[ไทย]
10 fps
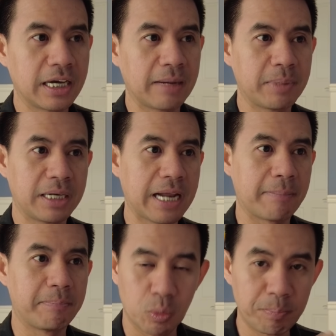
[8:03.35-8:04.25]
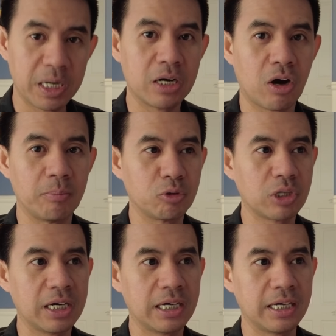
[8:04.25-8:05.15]
นะครับระดับซูเปอร์คอมพิว
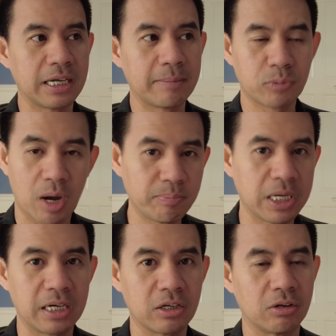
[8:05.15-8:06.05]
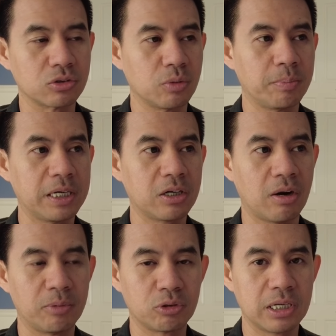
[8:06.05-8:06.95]
เตอร์เลยนะครับท็อปสิบของซูเปอร์ค
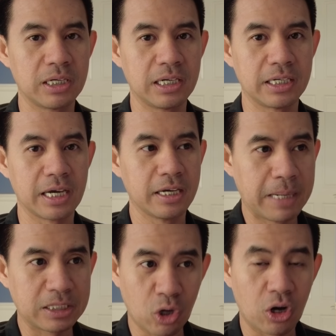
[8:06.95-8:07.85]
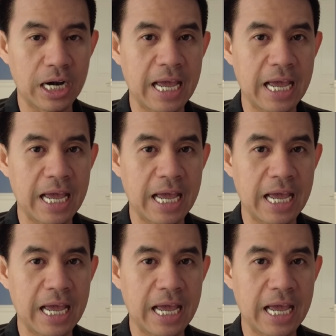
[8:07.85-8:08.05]
อมพิวเตอร์เลยเนี่ยมาถอดร